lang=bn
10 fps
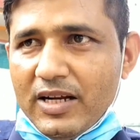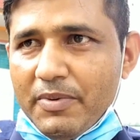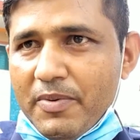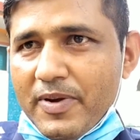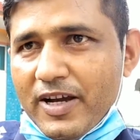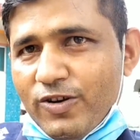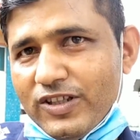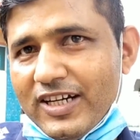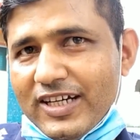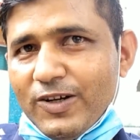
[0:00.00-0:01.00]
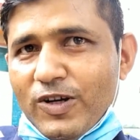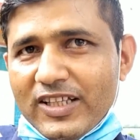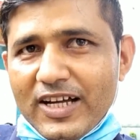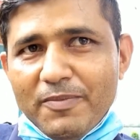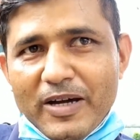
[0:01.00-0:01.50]
স্বামী বিবেকানন্দের একটি
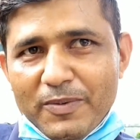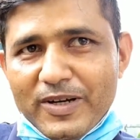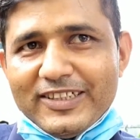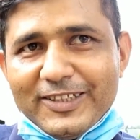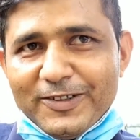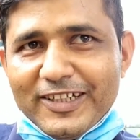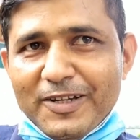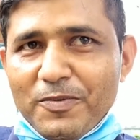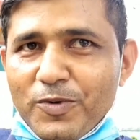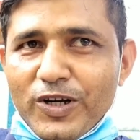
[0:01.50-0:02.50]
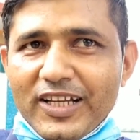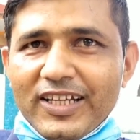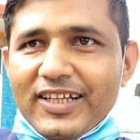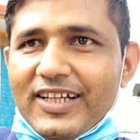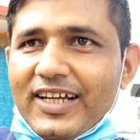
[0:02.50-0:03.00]
কথা বারবার যে কথাটি আমি বলি
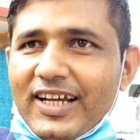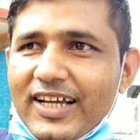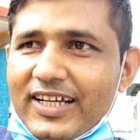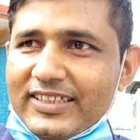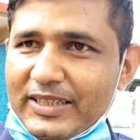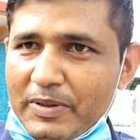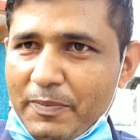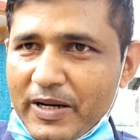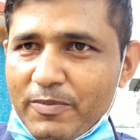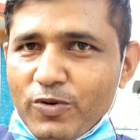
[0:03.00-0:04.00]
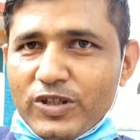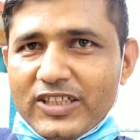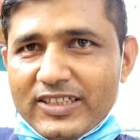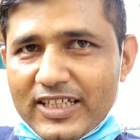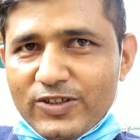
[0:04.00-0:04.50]
জীবে প্রেম
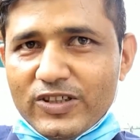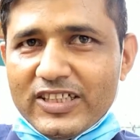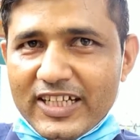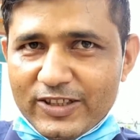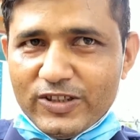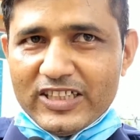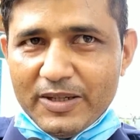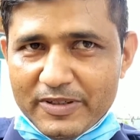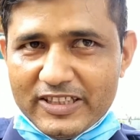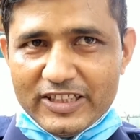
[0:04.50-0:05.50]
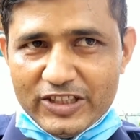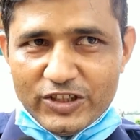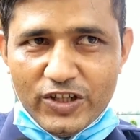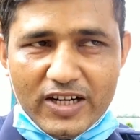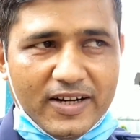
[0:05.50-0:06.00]
করেছে যেইজন সেইজন সেবিছে
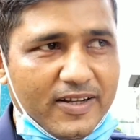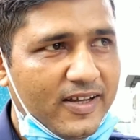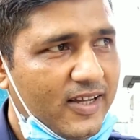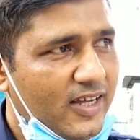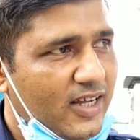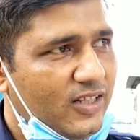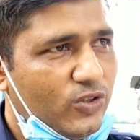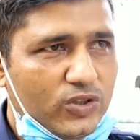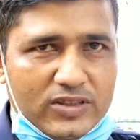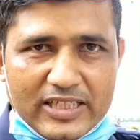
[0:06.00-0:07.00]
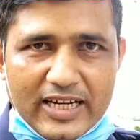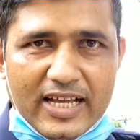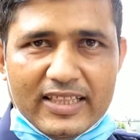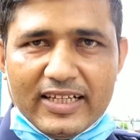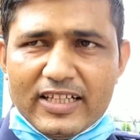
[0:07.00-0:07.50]
ঈশ্বর তো
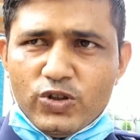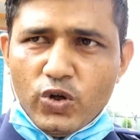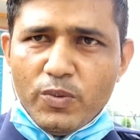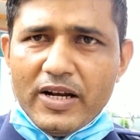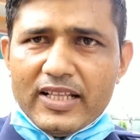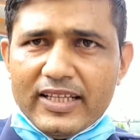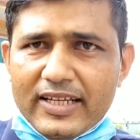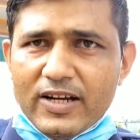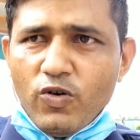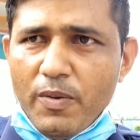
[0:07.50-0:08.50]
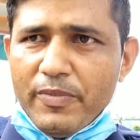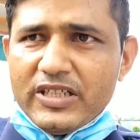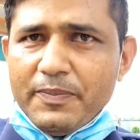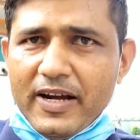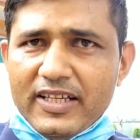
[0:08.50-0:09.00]
সেখান থেকে ছোটোবেলা থেকে কম
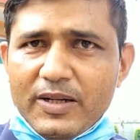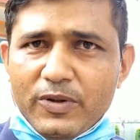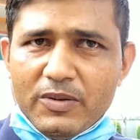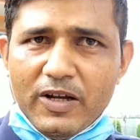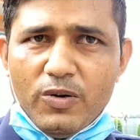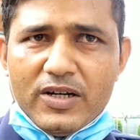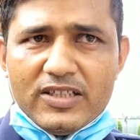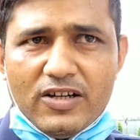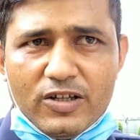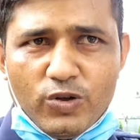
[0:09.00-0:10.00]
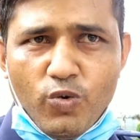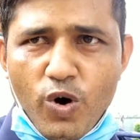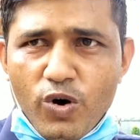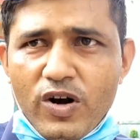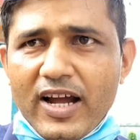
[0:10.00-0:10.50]
বেশি পাখিদের প্রতি ভালোবাসা ছিল কিন্তু
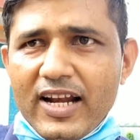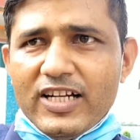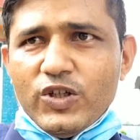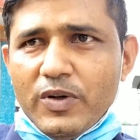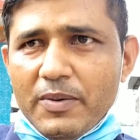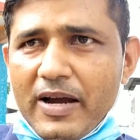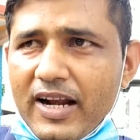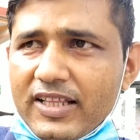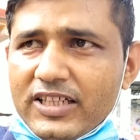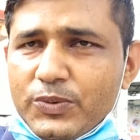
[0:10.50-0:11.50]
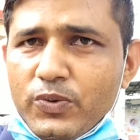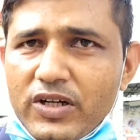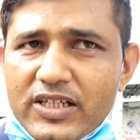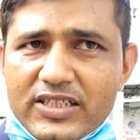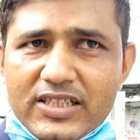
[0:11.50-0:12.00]
করোনাকালীন সময়ে বাংলাদেশ
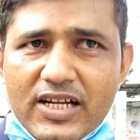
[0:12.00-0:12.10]
পুলিশ